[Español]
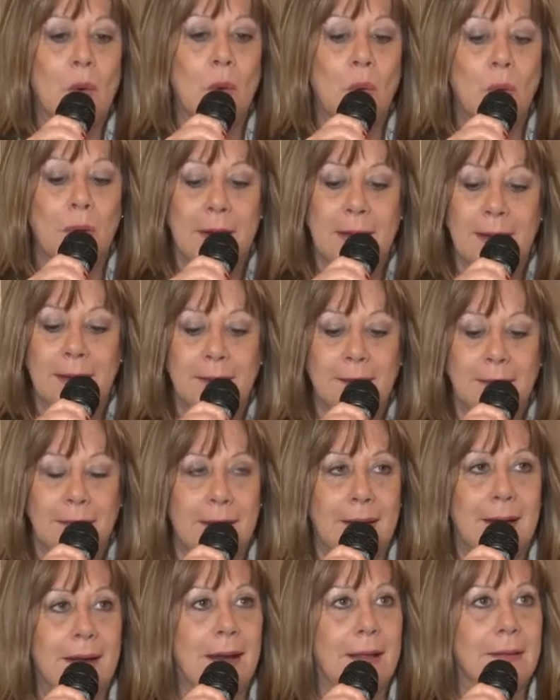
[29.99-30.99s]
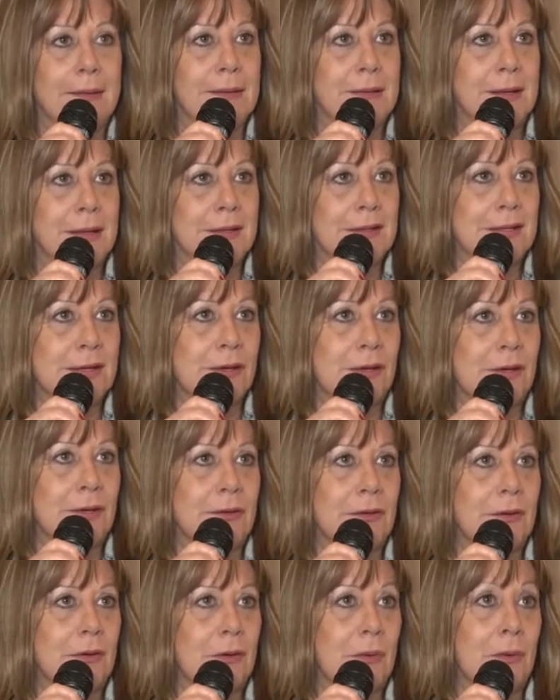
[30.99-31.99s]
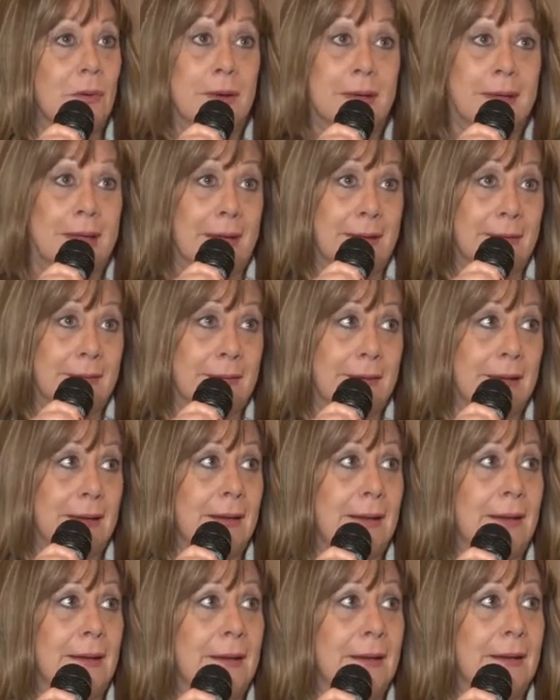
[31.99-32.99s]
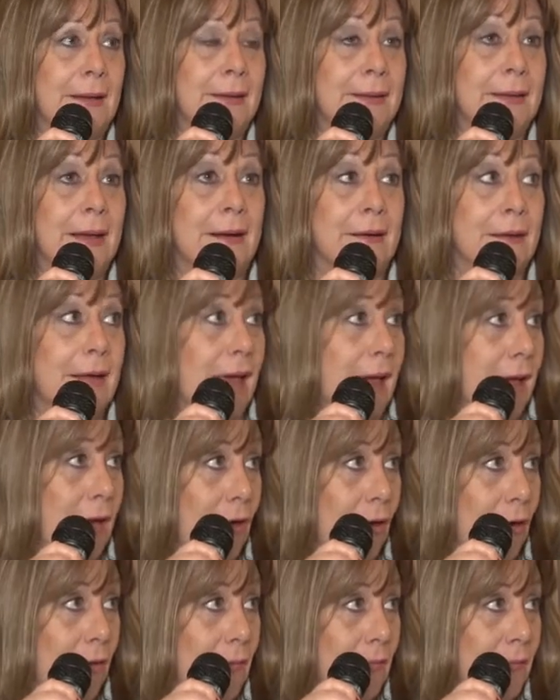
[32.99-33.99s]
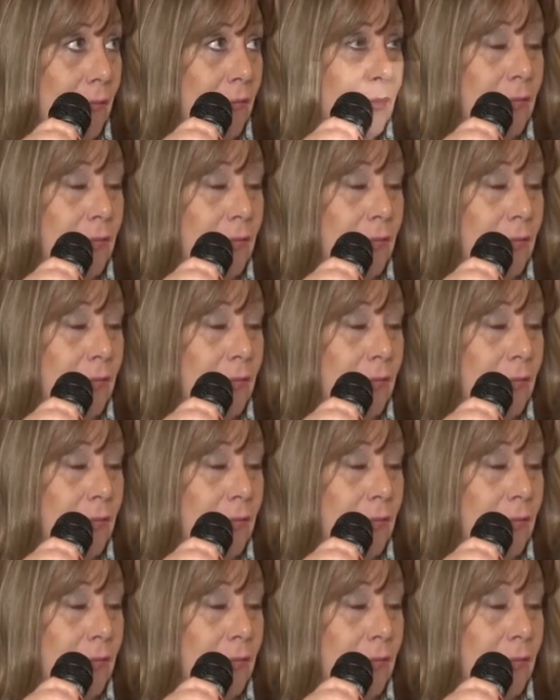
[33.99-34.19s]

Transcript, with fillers: Una es la detección urgente de riesgo,